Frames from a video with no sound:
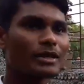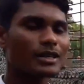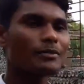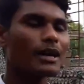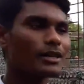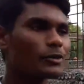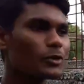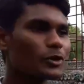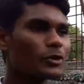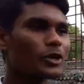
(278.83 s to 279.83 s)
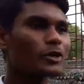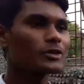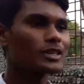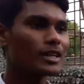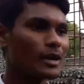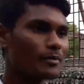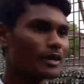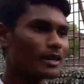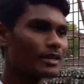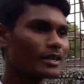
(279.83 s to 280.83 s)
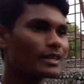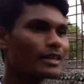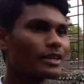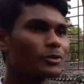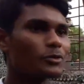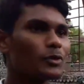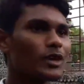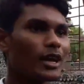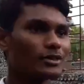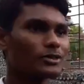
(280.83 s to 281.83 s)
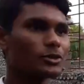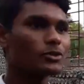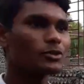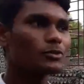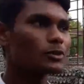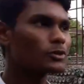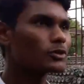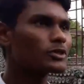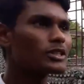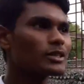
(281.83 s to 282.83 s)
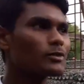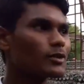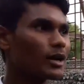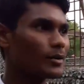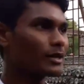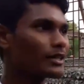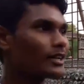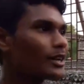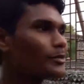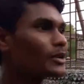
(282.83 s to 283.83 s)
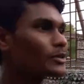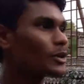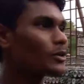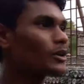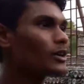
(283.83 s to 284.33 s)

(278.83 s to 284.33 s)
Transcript: অনেকে নির্মাণের কৌশল পদ্ধতি জেনে নিচ্ছেন রাশিদুল আসমা দম্পতির কাছে আমাদের গ্রামের